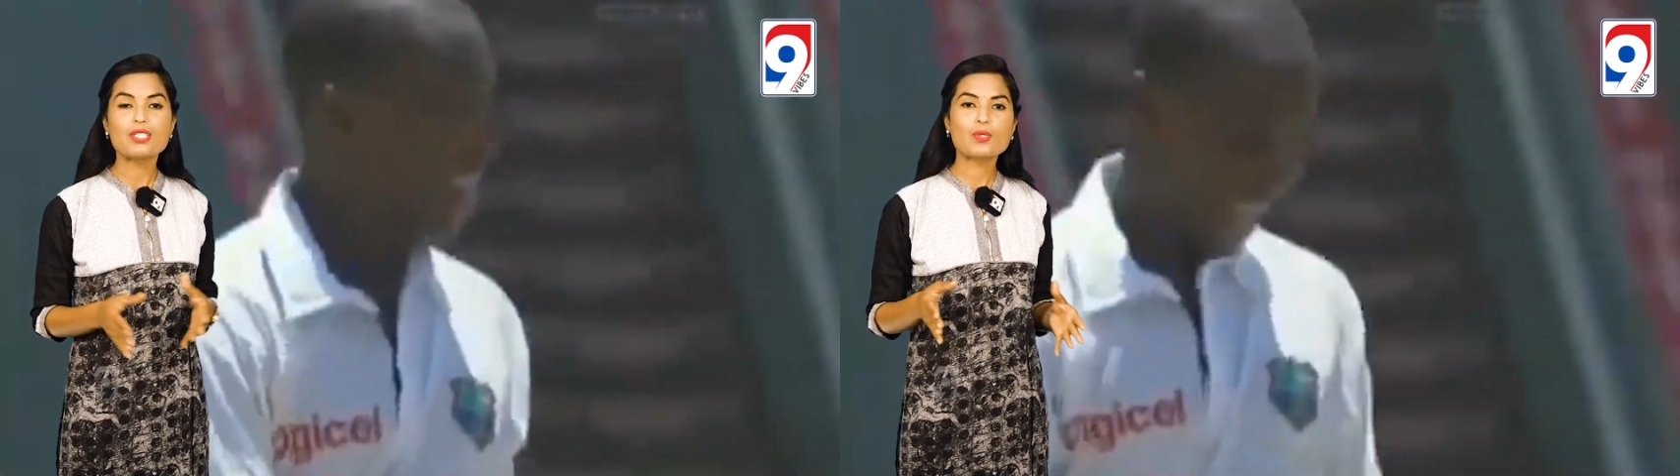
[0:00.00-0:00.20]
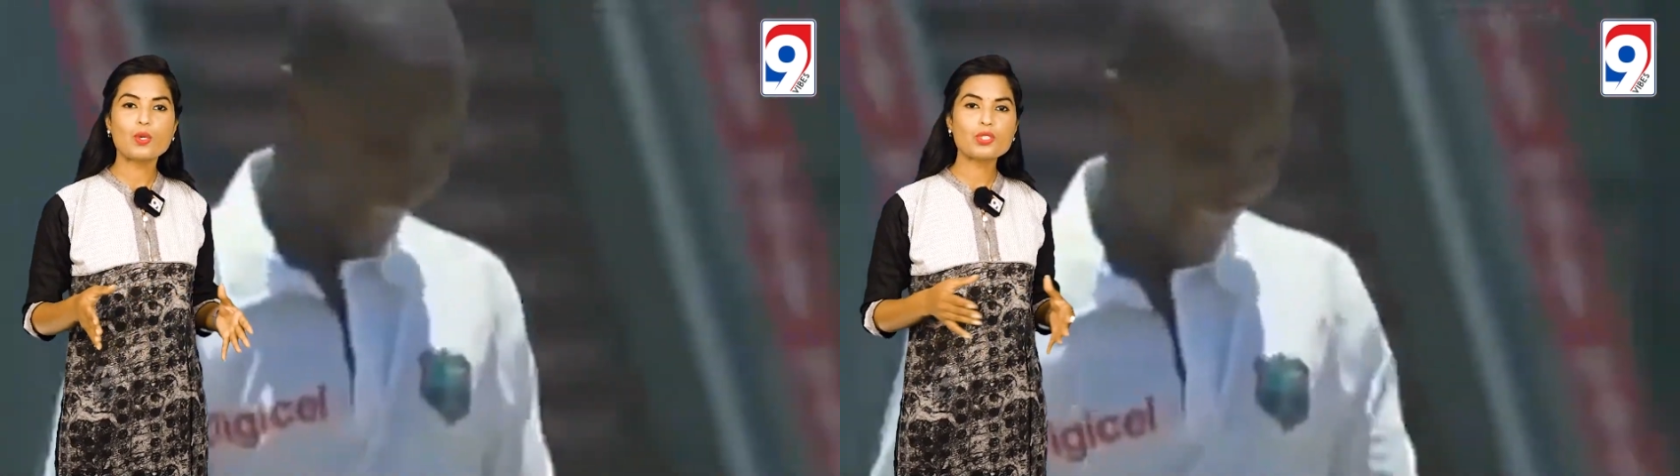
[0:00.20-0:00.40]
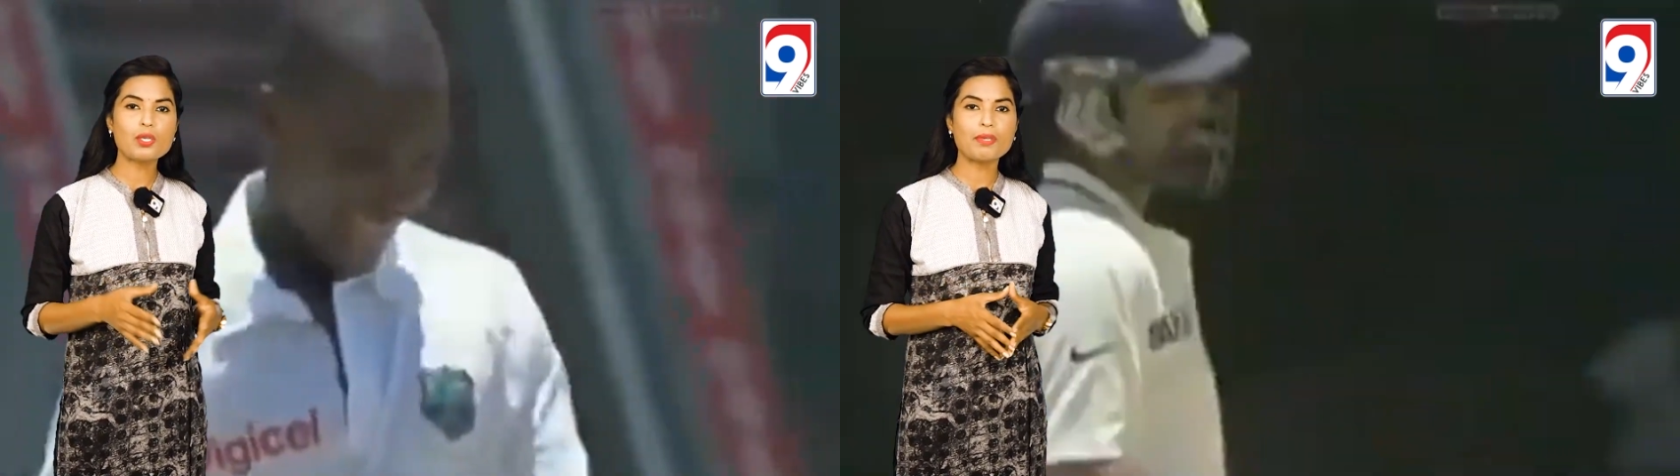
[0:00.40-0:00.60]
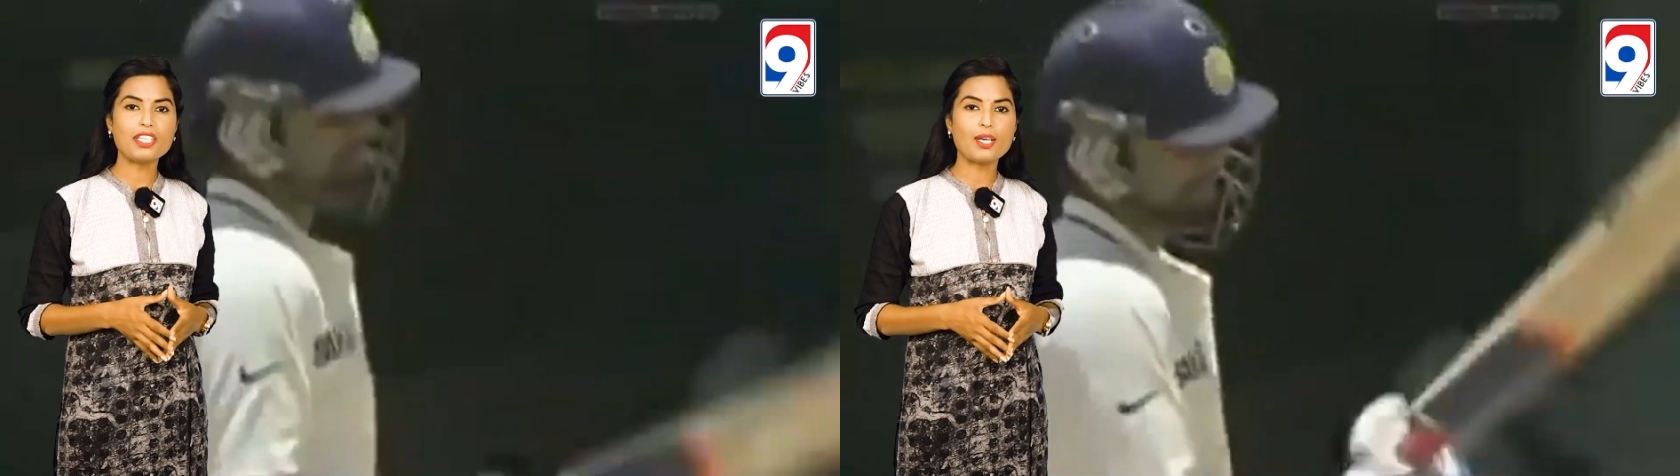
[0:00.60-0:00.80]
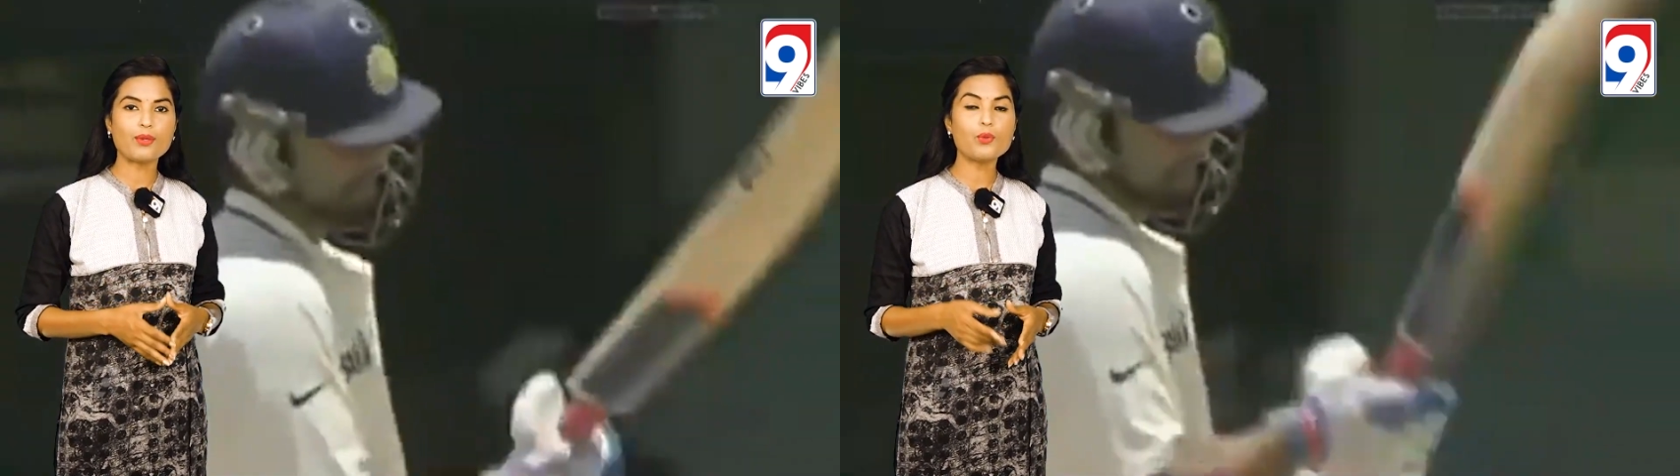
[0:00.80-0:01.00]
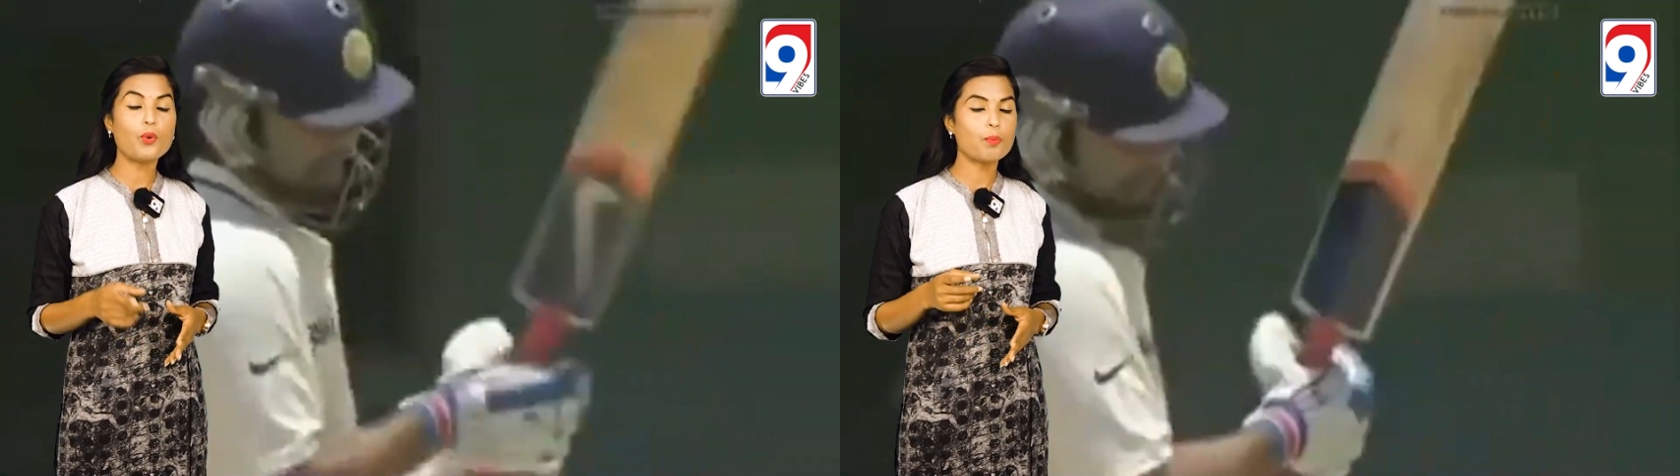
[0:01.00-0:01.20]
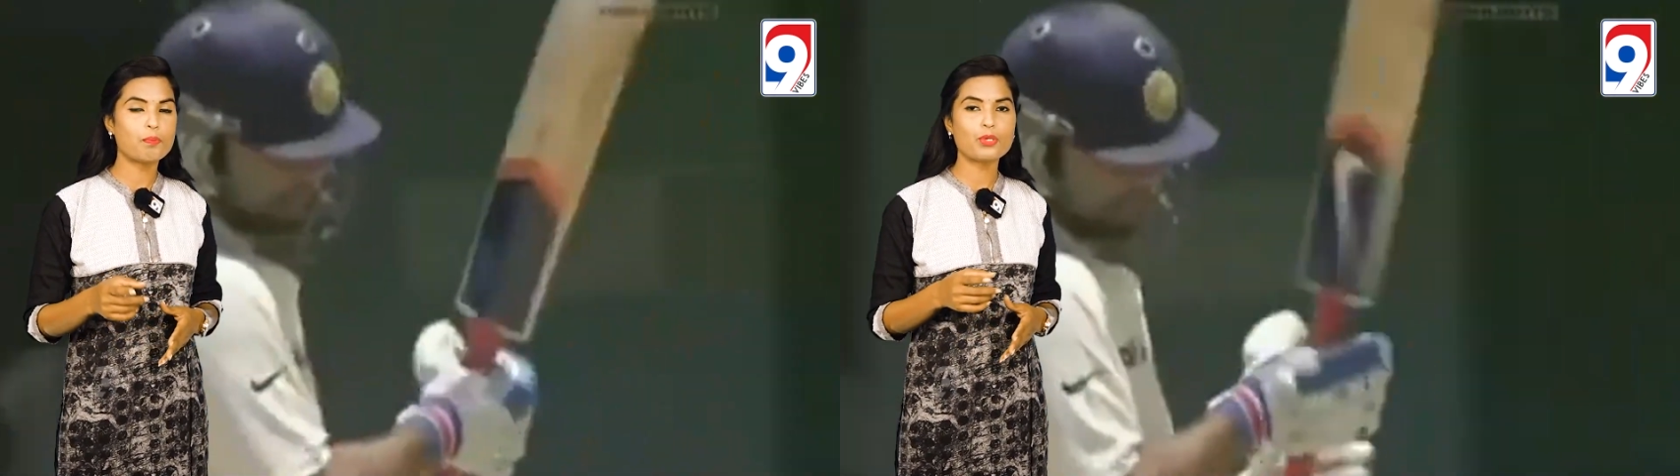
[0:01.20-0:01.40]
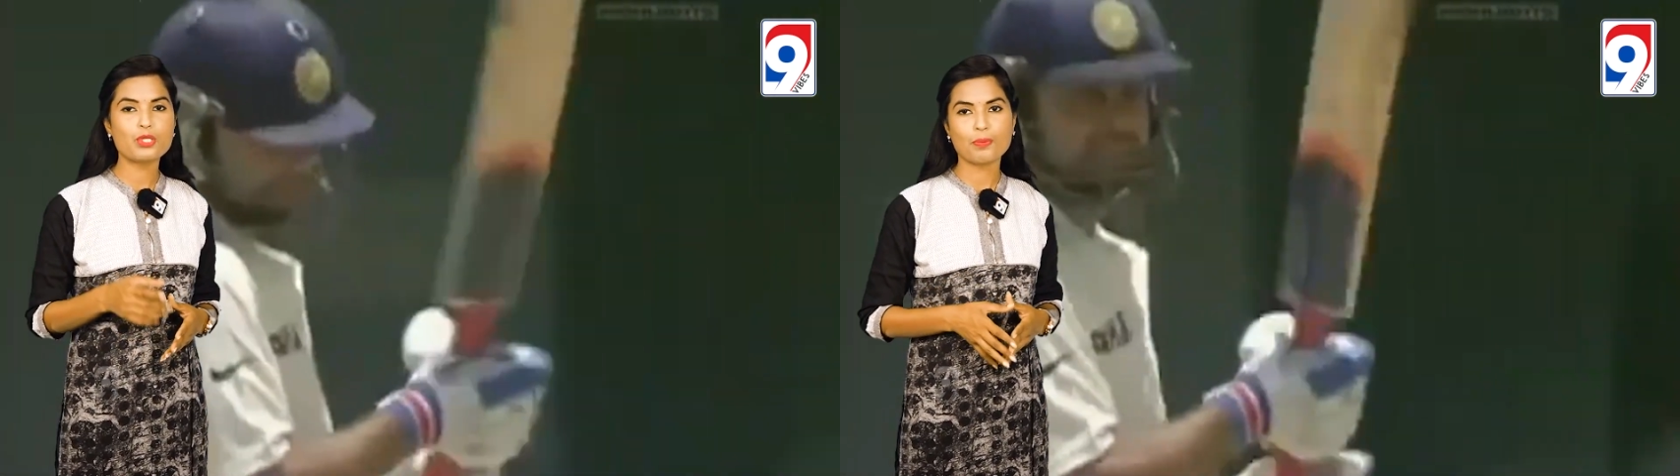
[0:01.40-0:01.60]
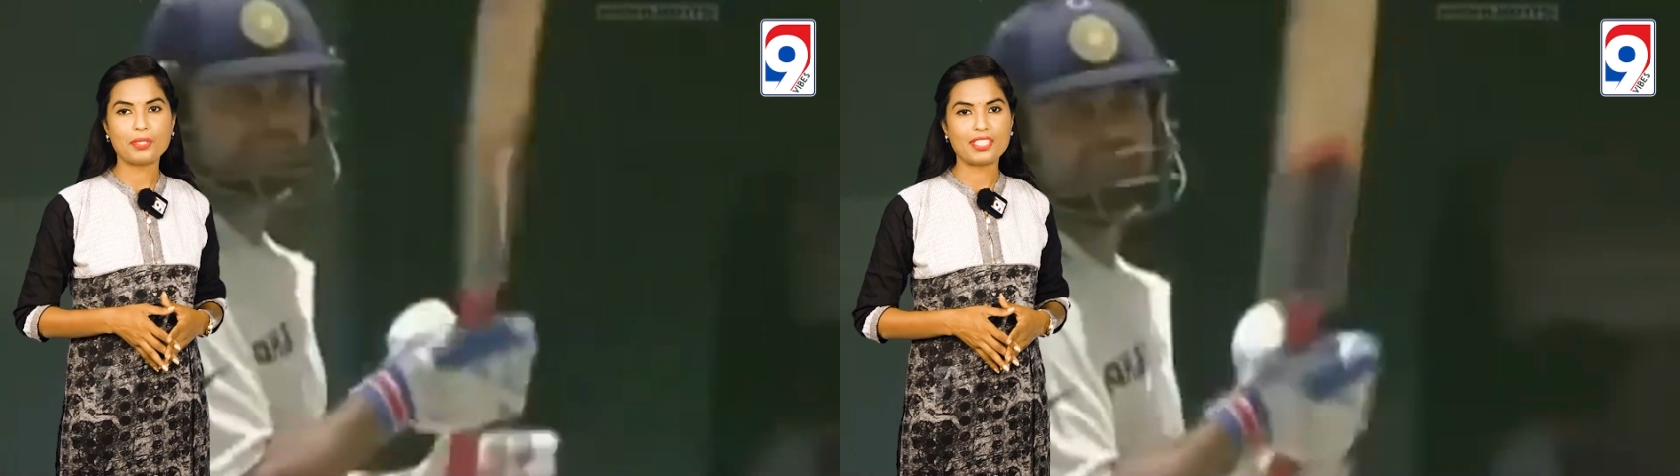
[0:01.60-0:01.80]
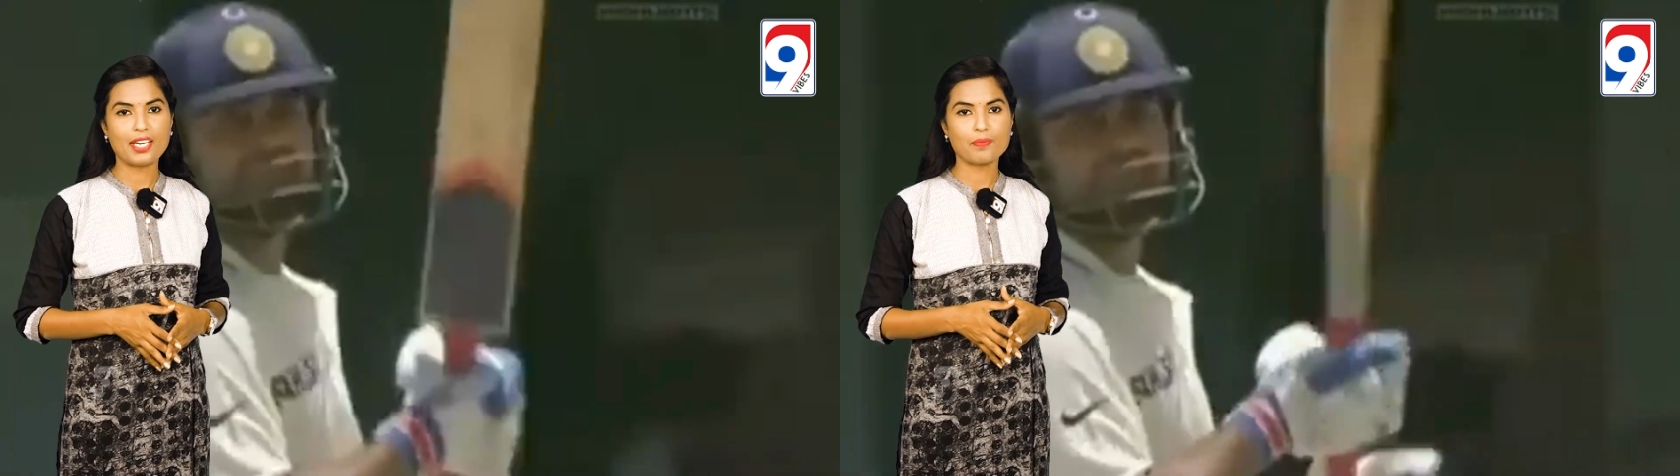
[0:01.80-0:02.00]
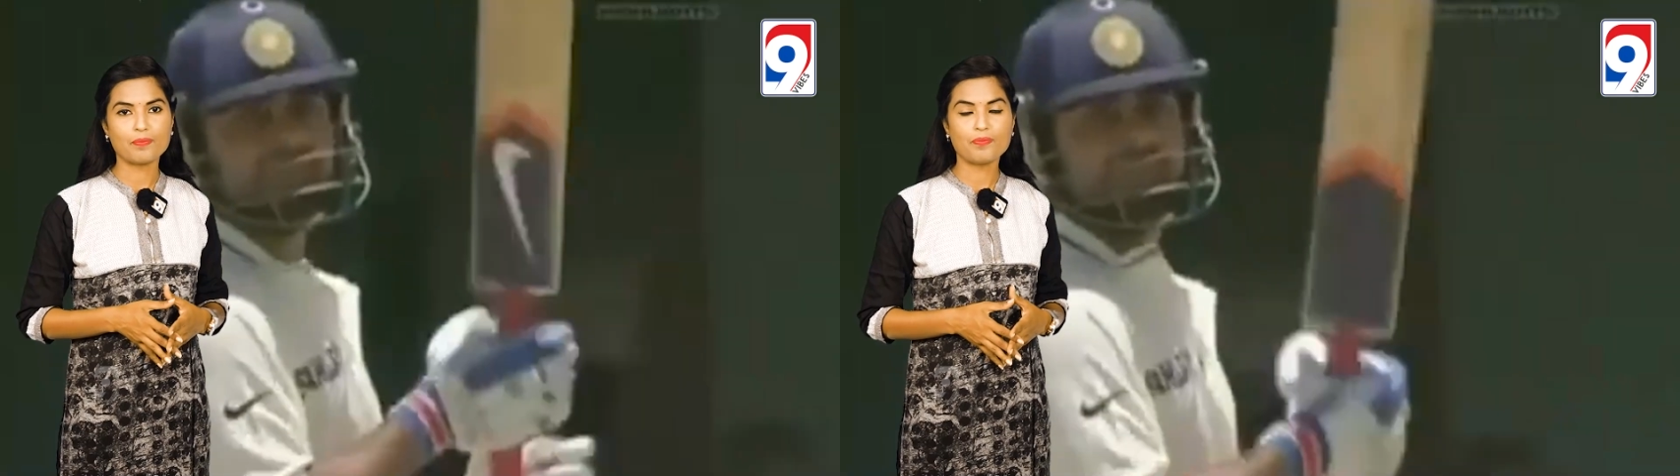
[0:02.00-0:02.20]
సోషల్ మీడియాలో ఓ పోస్ట్ పెట్టాడు